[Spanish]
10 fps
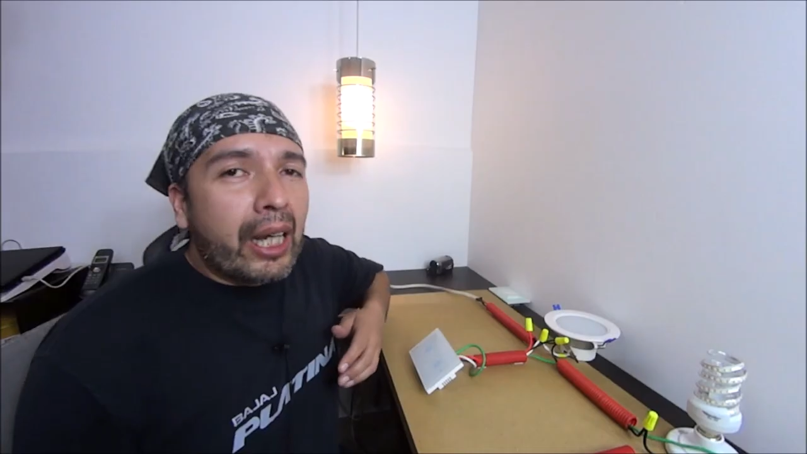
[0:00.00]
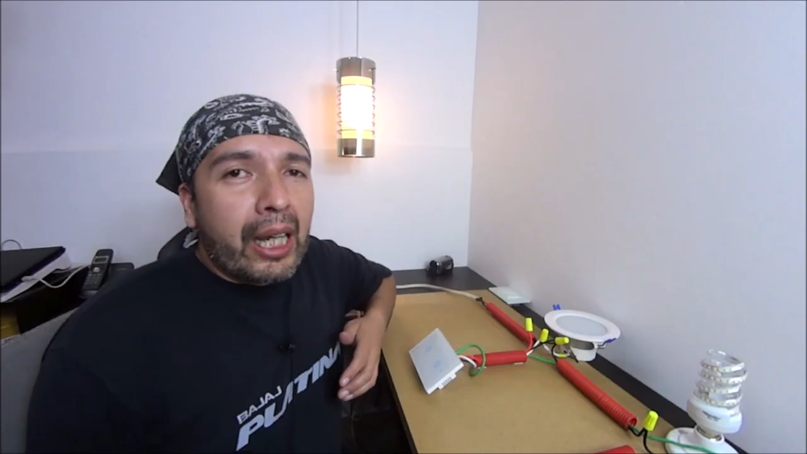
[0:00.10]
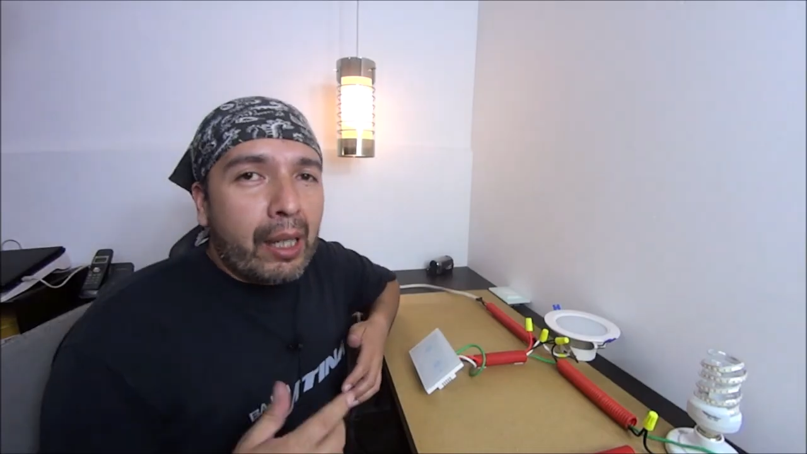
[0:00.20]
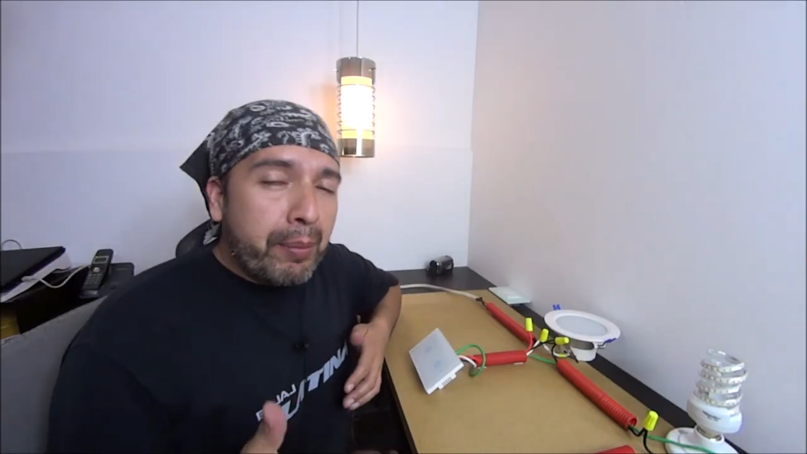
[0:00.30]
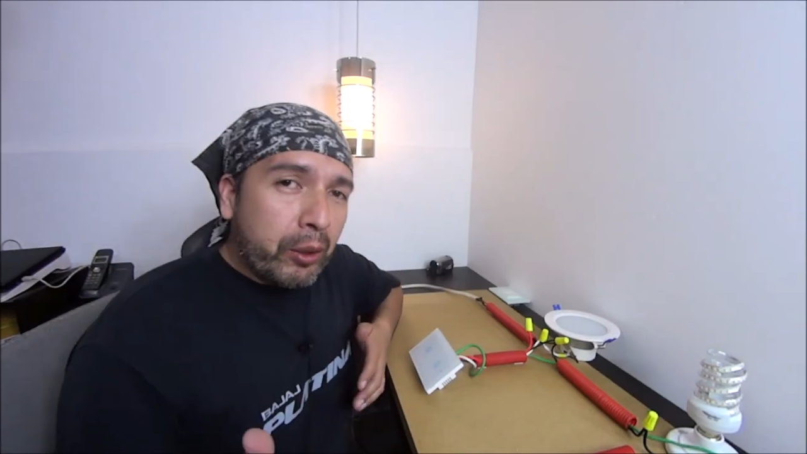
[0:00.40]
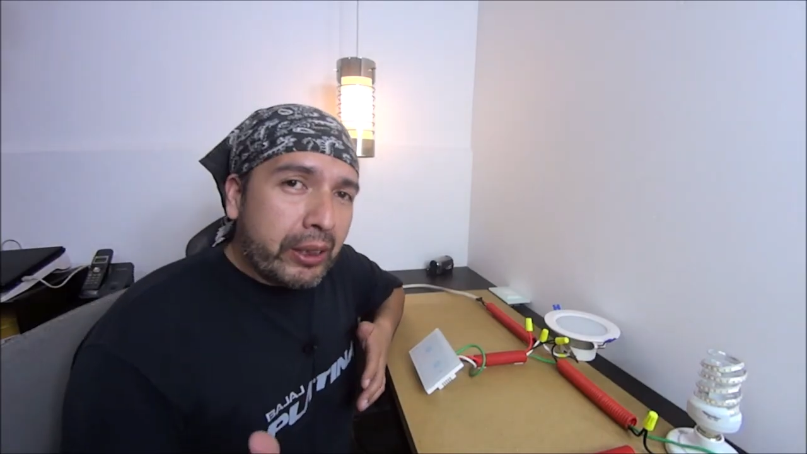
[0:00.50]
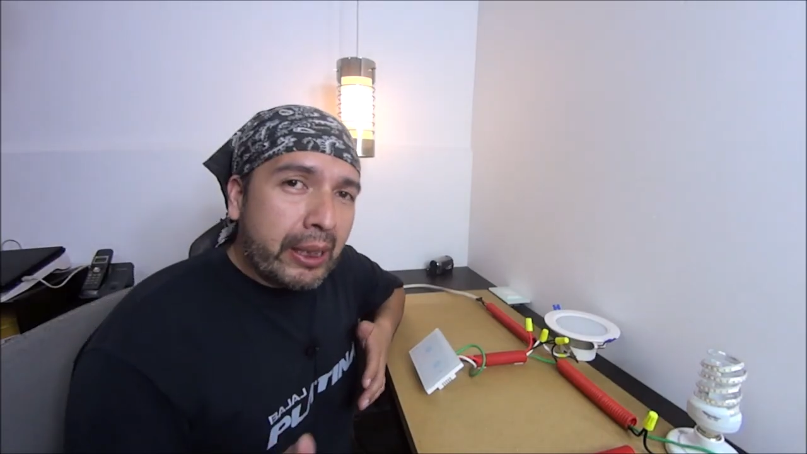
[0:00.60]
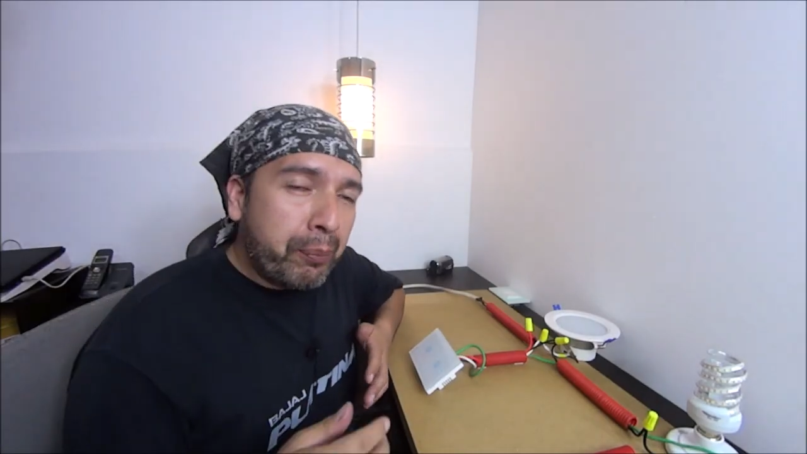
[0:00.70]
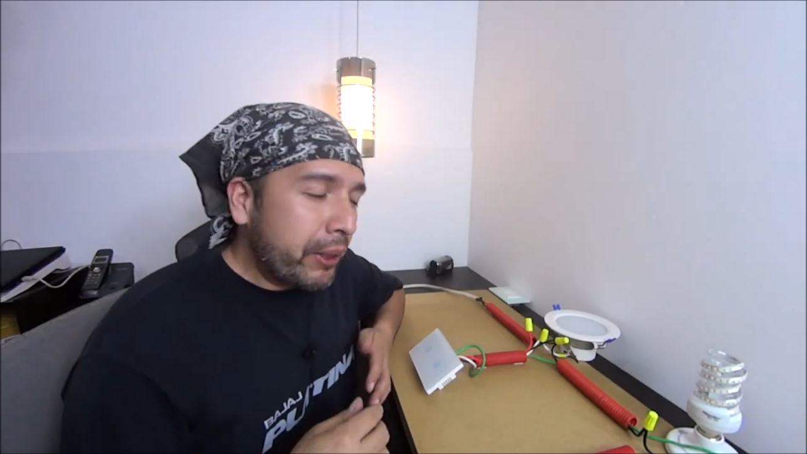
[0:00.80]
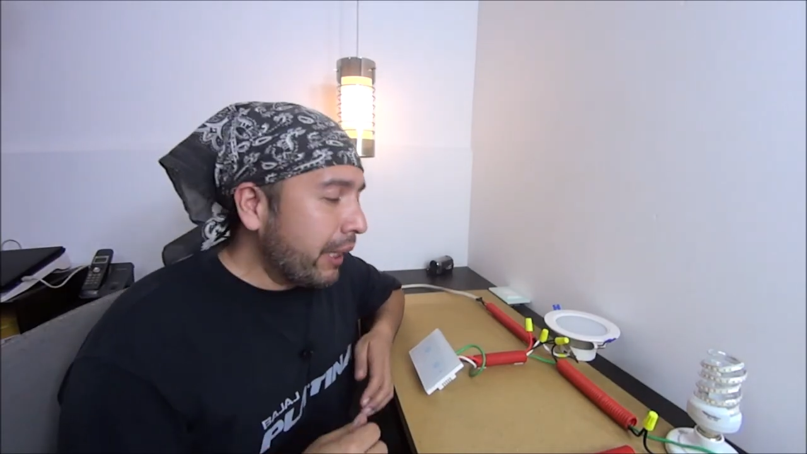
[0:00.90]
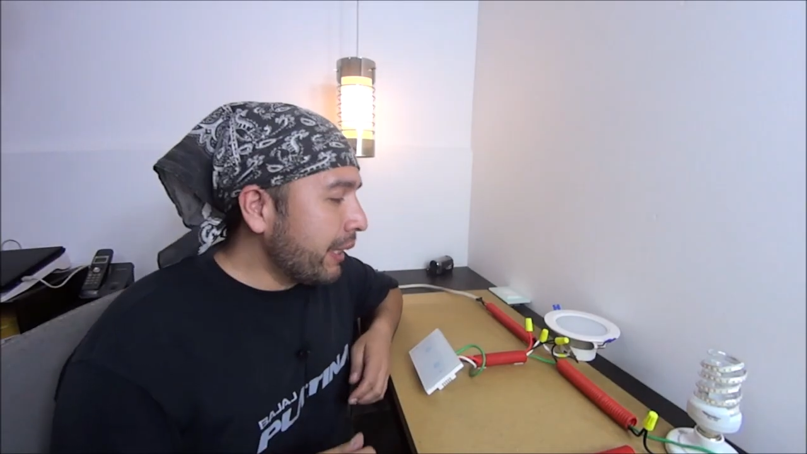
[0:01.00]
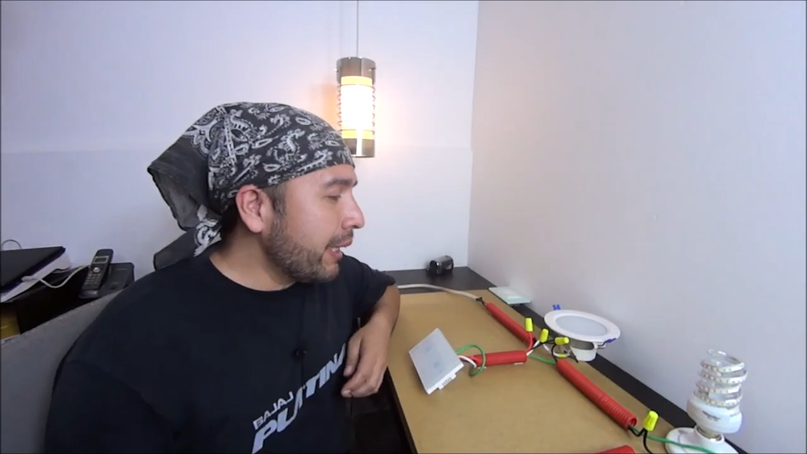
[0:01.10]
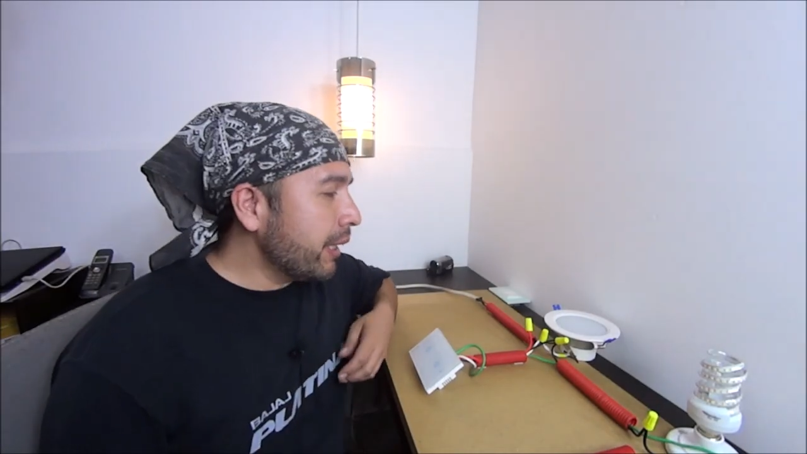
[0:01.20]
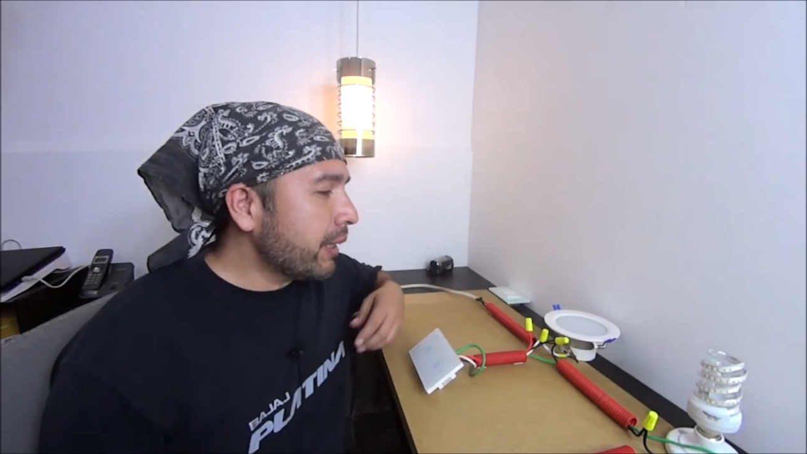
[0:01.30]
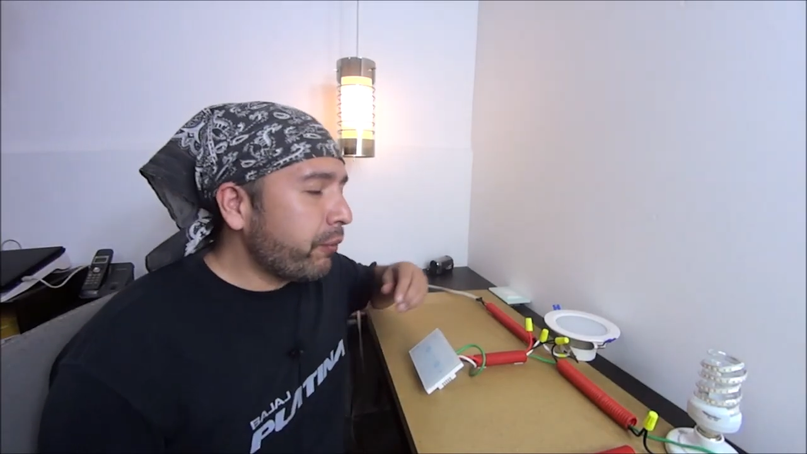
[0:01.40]
Amigos, y pues así
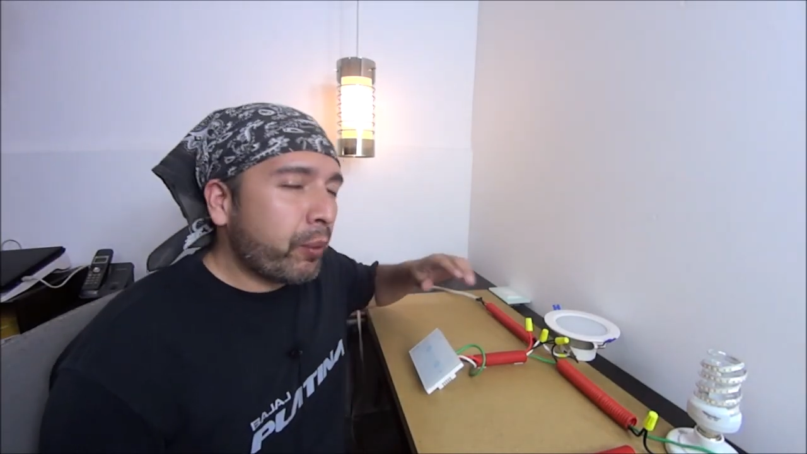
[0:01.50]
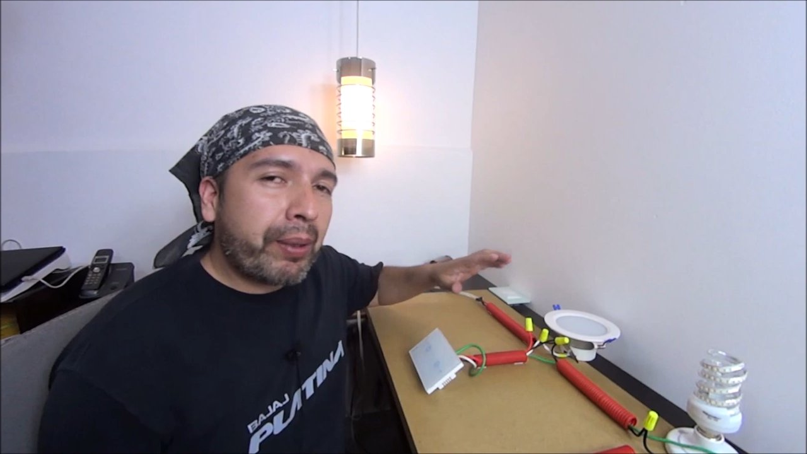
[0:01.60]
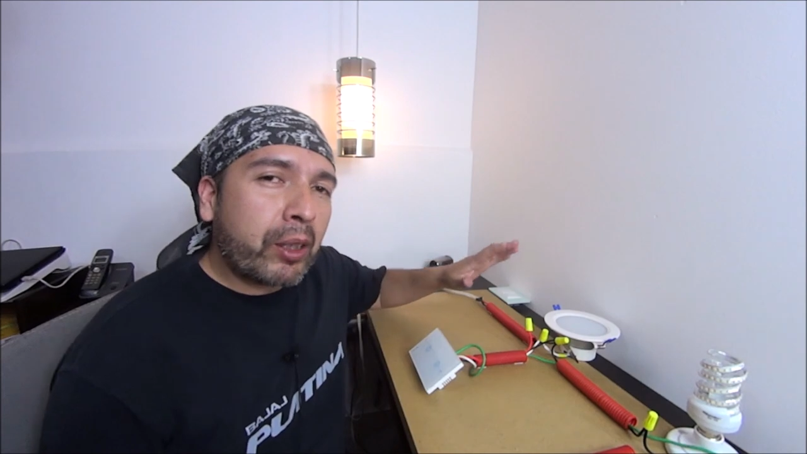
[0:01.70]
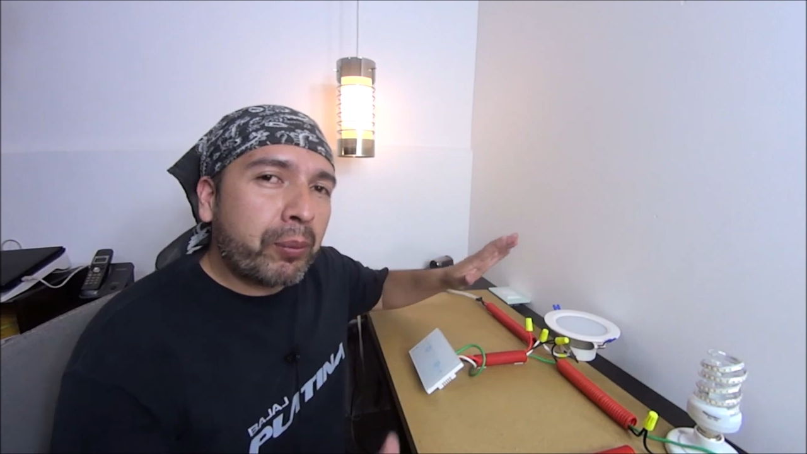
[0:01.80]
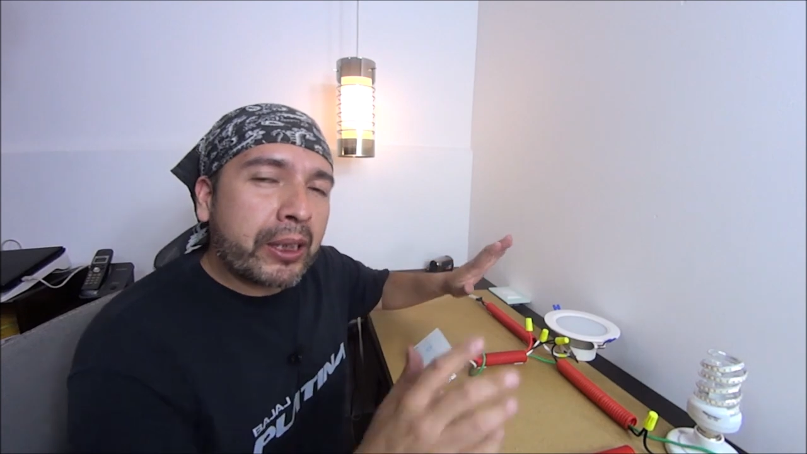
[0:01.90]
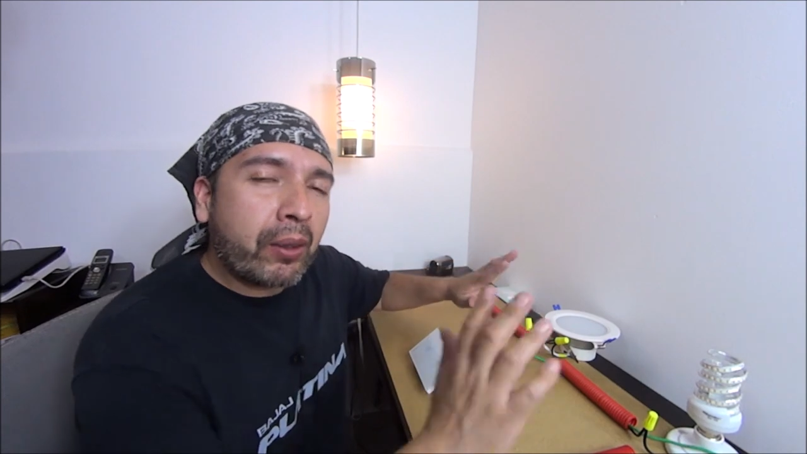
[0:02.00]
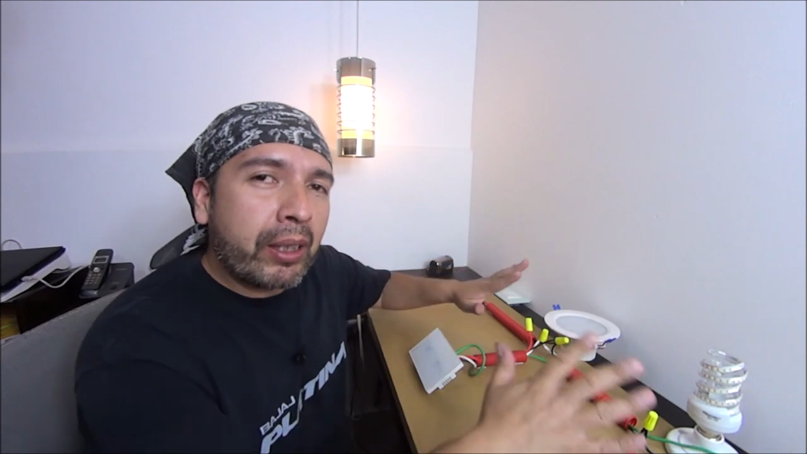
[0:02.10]
es de esta forma como se